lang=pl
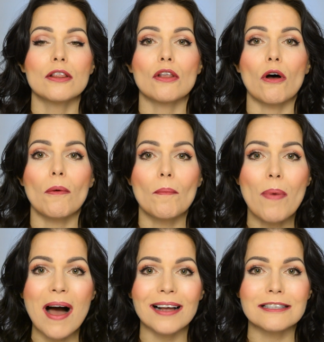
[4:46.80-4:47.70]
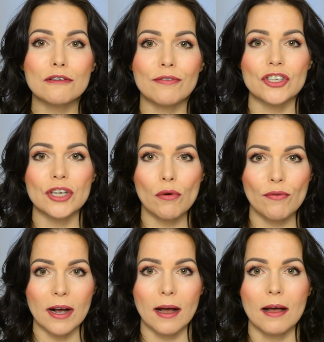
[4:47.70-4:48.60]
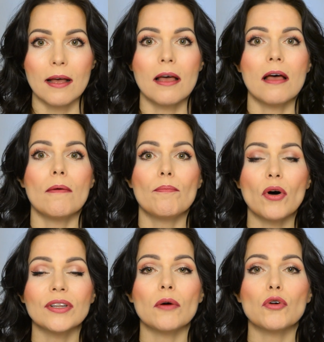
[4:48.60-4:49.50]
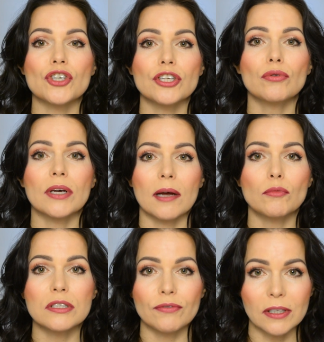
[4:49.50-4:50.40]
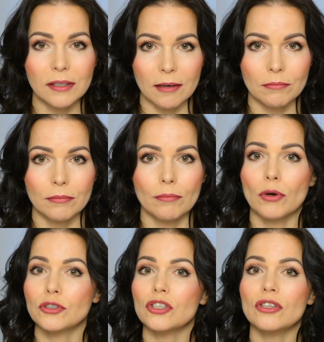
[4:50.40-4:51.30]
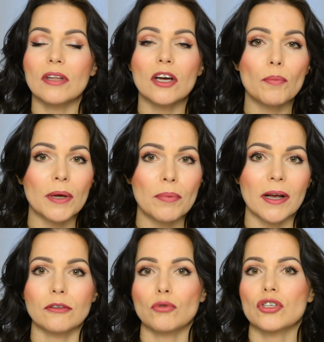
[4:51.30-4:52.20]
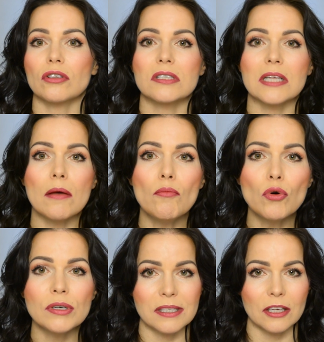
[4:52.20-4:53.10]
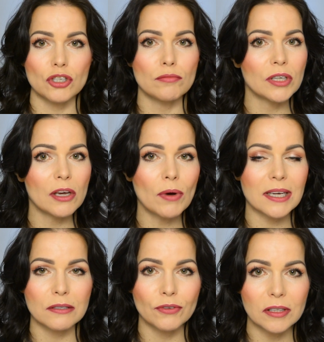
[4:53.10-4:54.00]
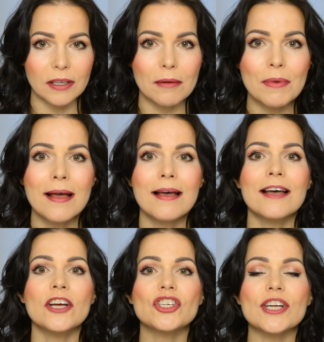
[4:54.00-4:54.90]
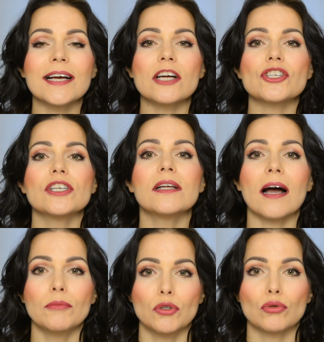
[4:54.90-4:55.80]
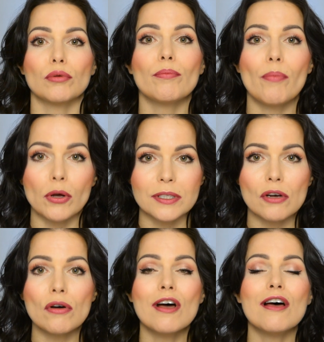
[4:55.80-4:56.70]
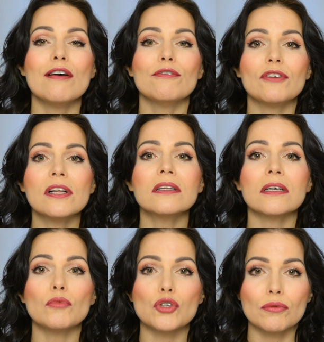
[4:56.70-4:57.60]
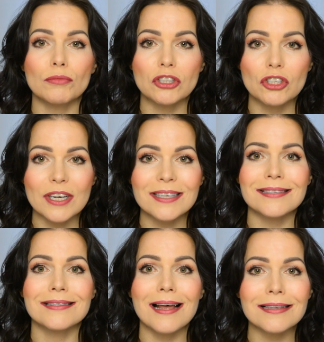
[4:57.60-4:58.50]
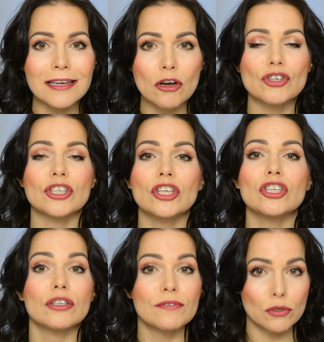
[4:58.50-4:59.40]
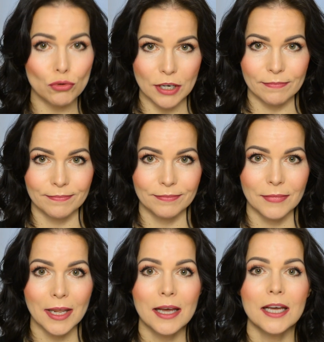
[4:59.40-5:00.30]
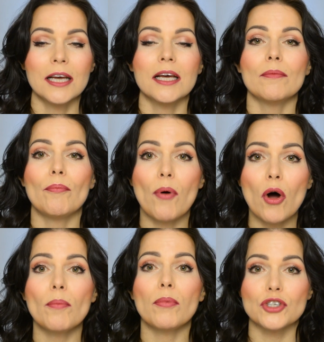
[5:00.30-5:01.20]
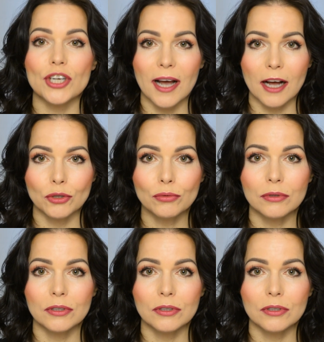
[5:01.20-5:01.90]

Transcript: to bardzo ważna uwaga. Po nałożeniu kremu z filtrem bądź innego preparatu, czy to jest emulsja, czy mgiełka z filtrem, czekasz kilka minut. Po co? Filtry muszą mieć czas na zakorzenienie się w skórze. Po poczekaniu